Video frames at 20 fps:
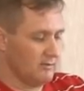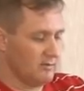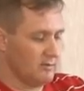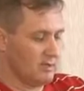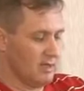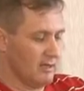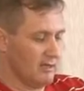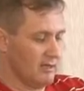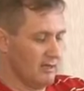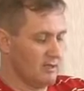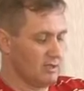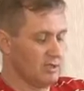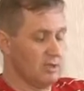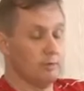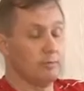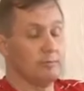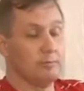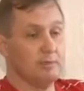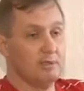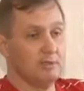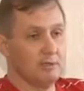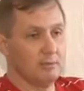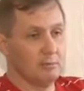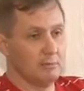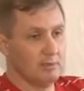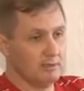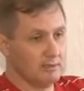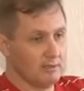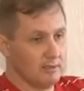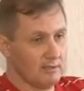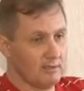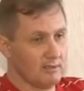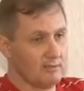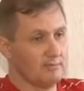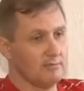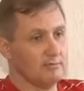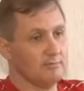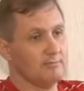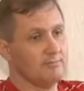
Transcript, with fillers: Сзади лежал убитый милиционер.